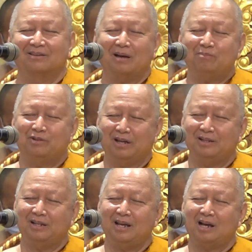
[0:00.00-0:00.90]
ทรัพย์สิน
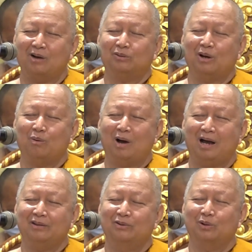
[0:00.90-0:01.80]
ที่เขาถวา
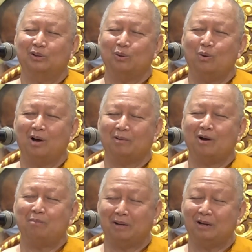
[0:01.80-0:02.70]
ยส่วนตัว
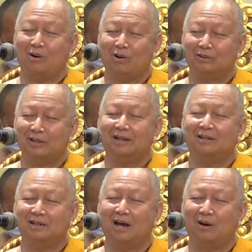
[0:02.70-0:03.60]
ก็เป็นของท่าน
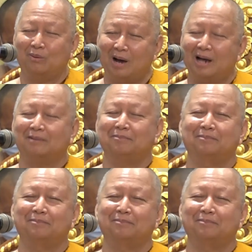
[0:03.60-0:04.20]
เจ้าอาวาส